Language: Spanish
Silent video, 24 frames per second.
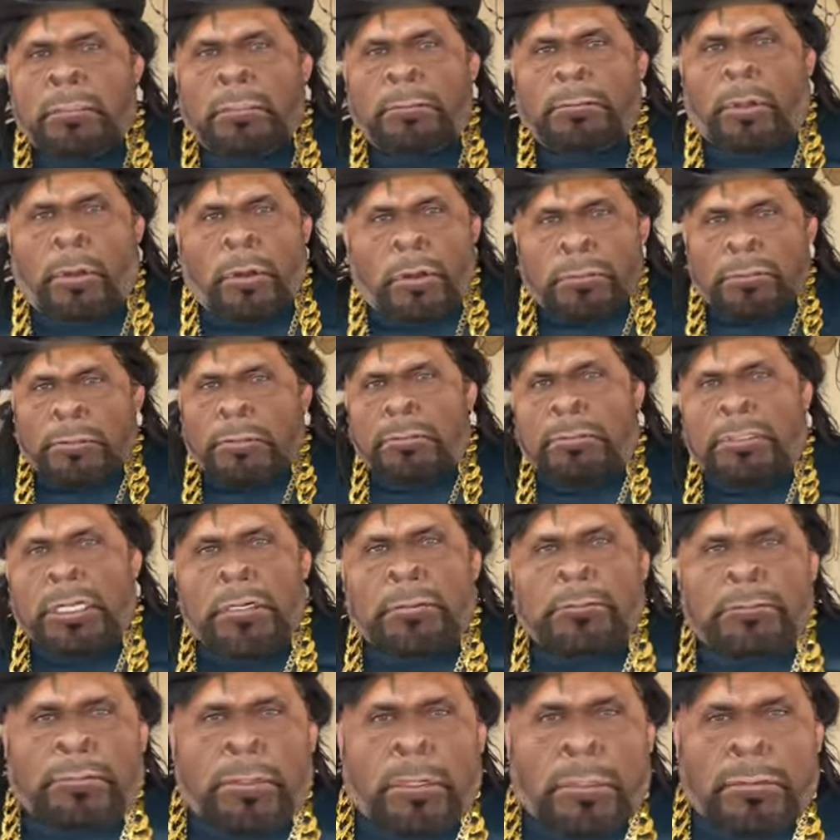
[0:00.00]
Todos contra
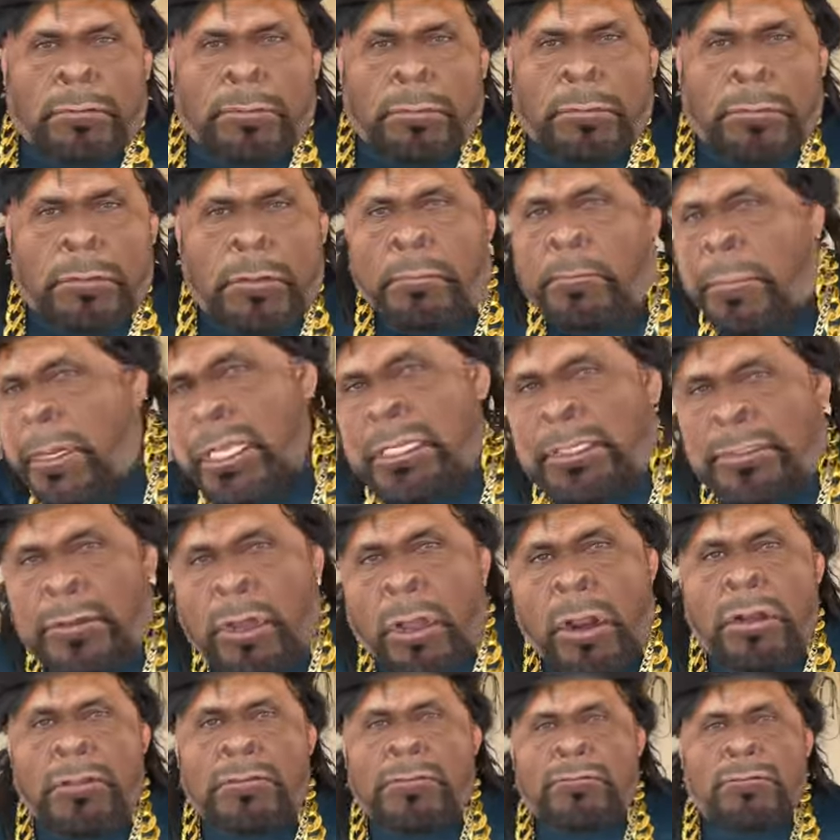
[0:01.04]
nosotros, no pueden
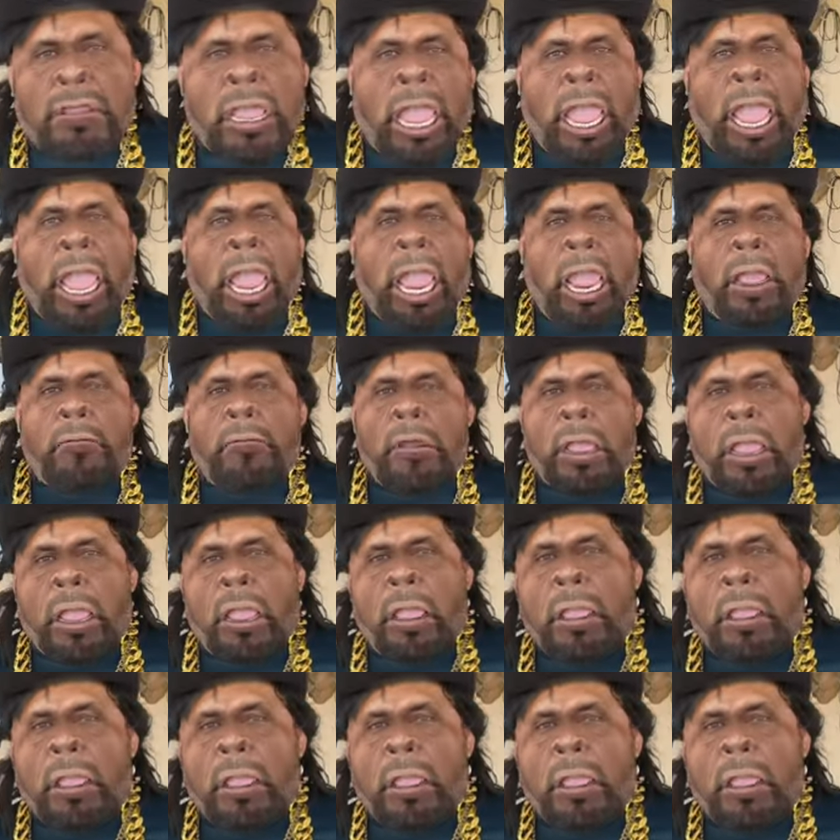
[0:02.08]
solos o qué, güey.